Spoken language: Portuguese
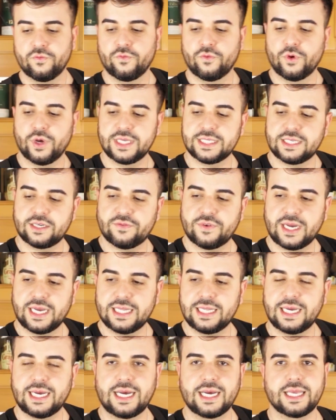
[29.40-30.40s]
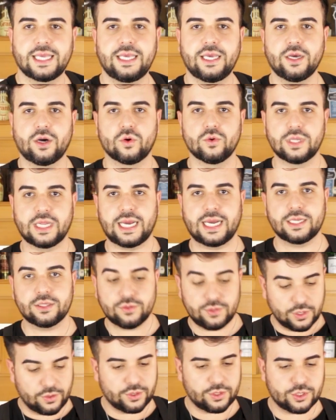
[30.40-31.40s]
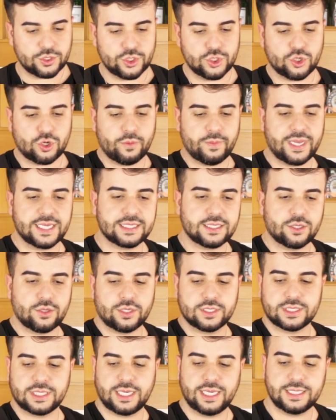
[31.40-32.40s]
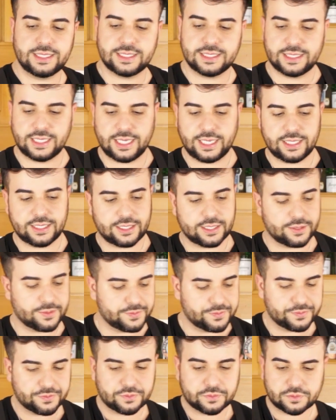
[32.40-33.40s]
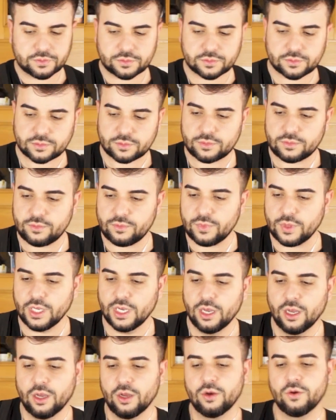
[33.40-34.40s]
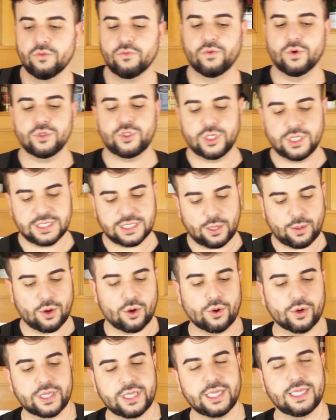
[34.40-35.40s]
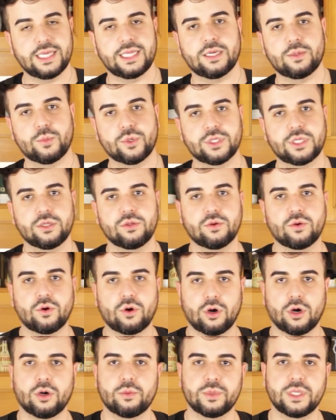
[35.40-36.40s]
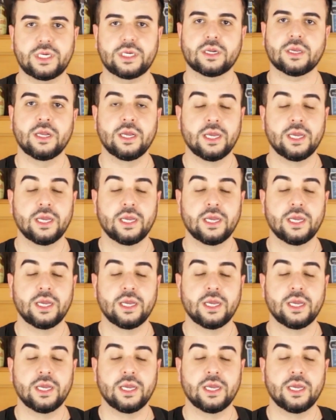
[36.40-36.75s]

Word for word: Vou reservar ela aqui ao lado enquanto a gente começa a nossa receita. Vou utilizar uma coqueteleira modelo Cobbler.